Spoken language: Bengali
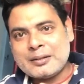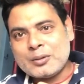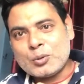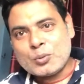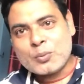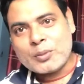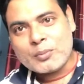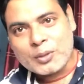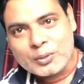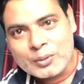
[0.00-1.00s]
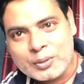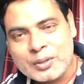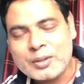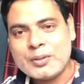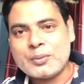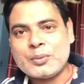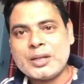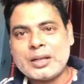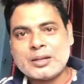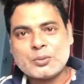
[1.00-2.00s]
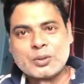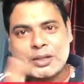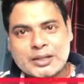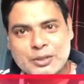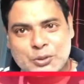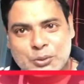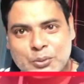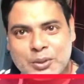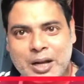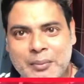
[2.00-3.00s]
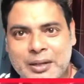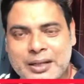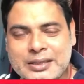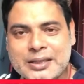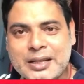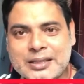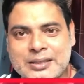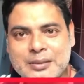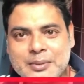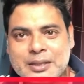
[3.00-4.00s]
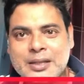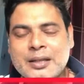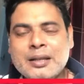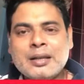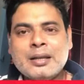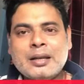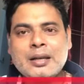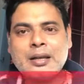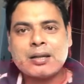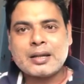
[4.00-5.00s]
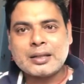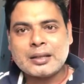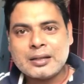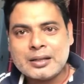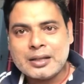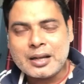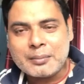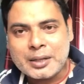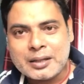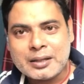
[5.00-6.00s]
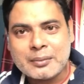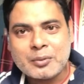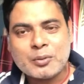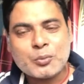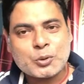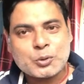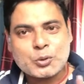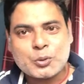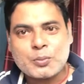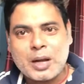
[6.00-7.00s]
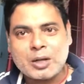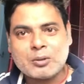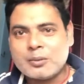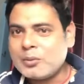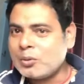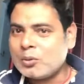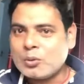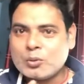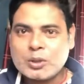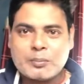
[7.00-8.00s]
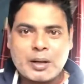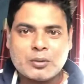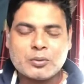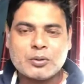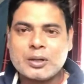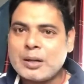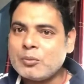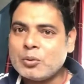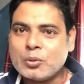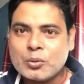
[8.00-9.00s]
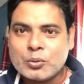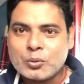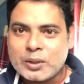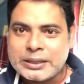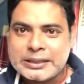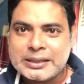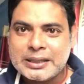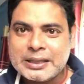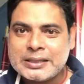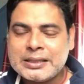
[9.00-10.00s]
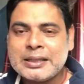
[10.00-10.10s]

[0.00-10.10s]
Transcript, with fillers: অনুপম মণ্ডল উনি ওনার একটা ছোট্ট খামার আছে হাসনাবাদে রাধারানী খামার এবং প্রচণ্ড ভালোভাবে ও গরুকে পালন করে আমি ওর গরুর কোয়ালিটি দেখেছি